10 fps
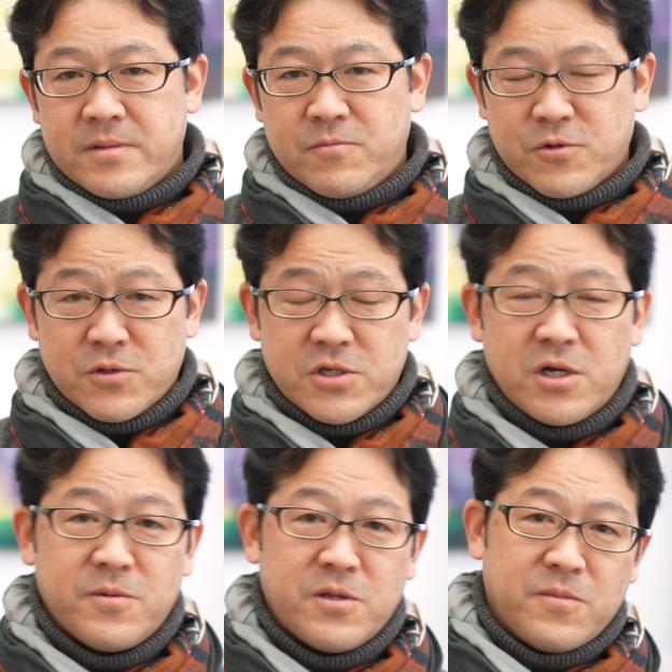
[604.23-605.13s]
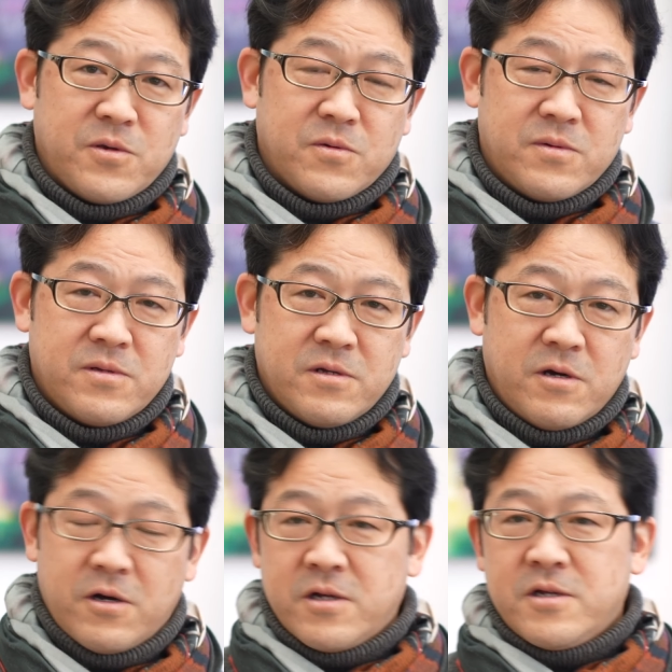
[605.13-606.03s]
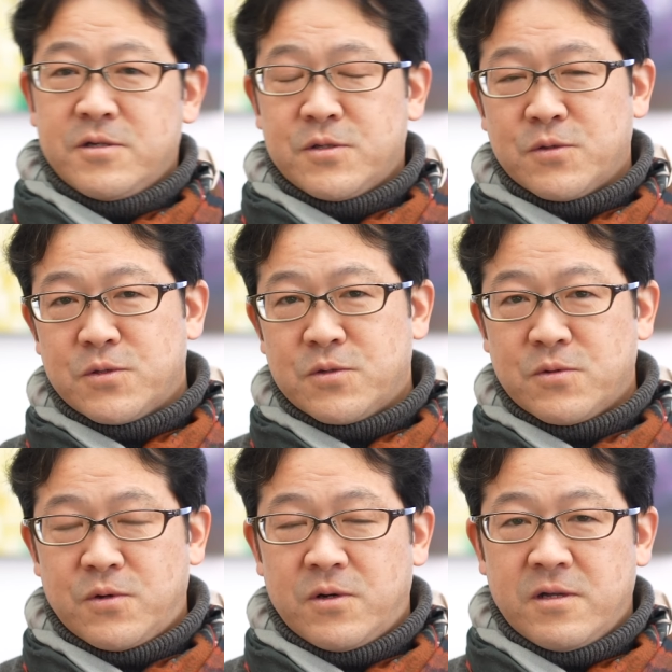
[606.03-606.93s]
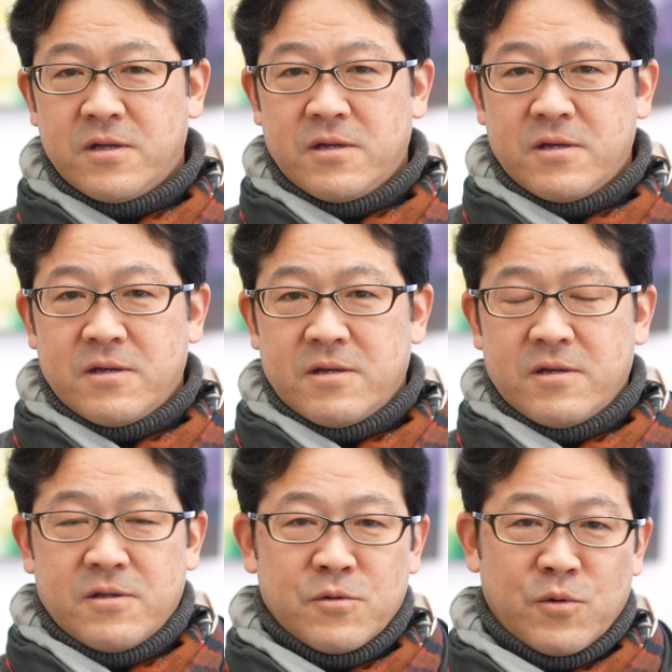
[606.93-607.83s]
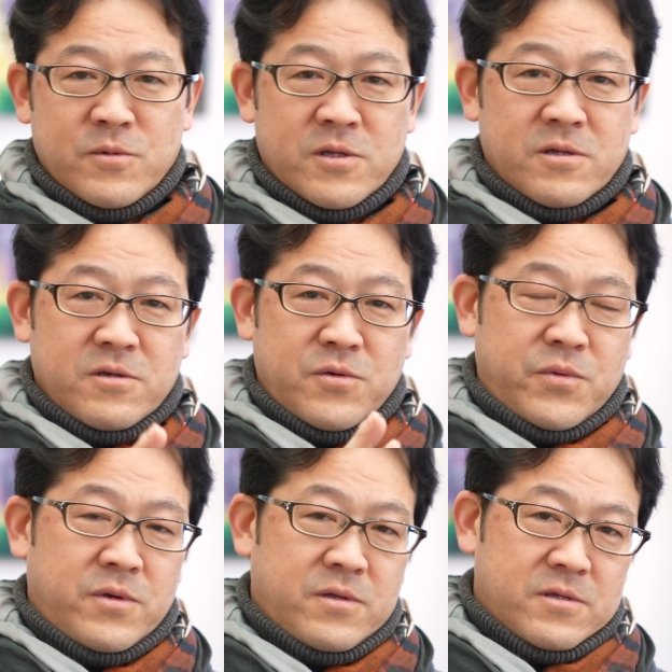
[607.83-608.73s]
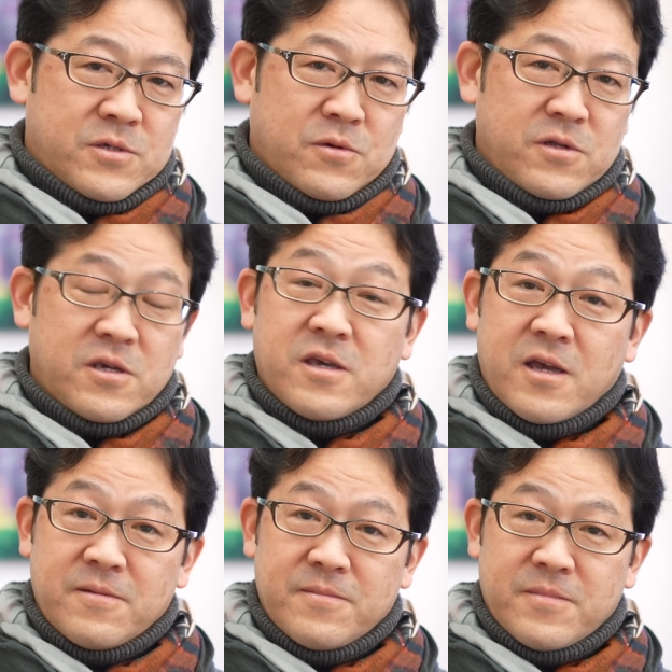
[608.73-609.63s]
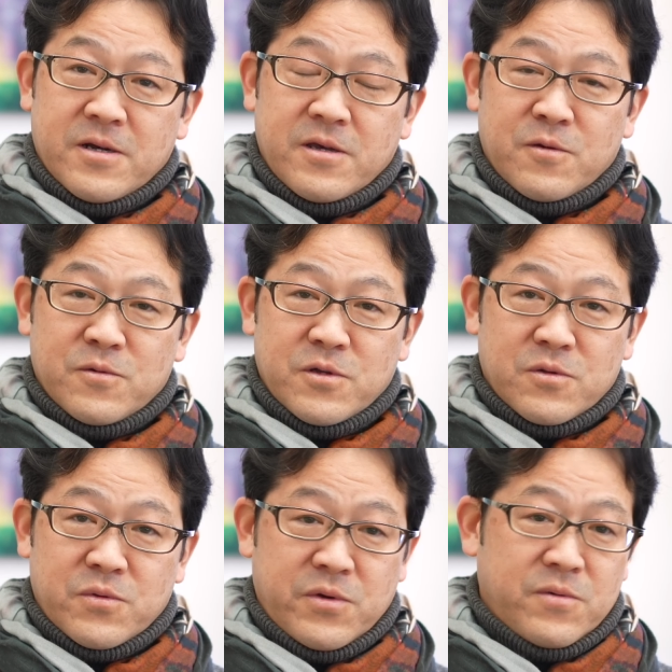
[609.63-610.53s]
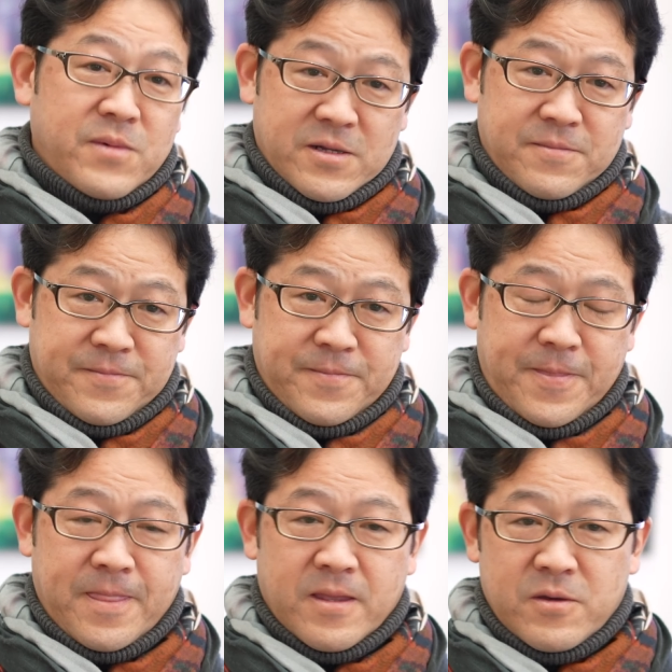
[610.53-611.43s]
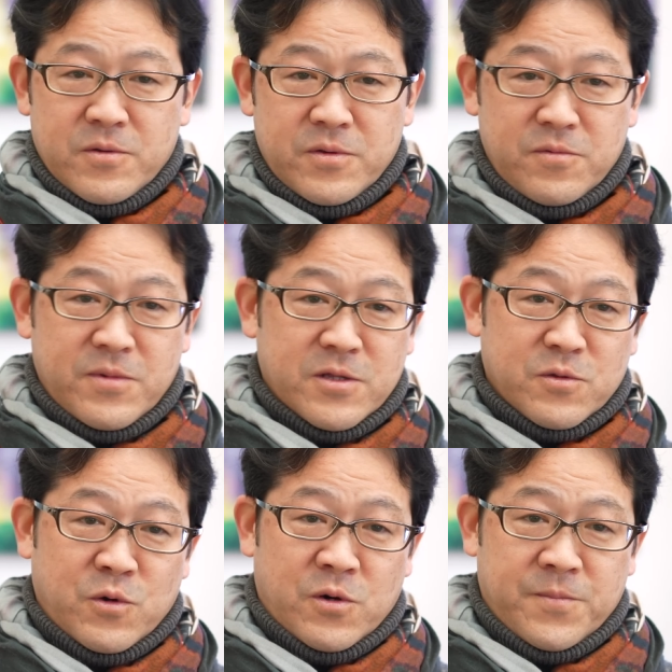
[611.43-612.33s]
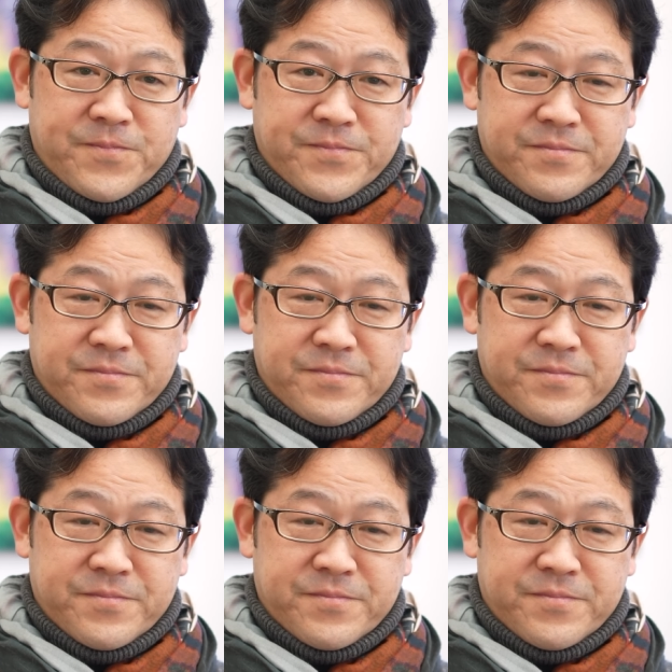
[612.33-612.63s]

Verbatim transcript: もっと調べてみようあそうするとどうもその人間、まあ、英語で言うとヒューマンヒューマンの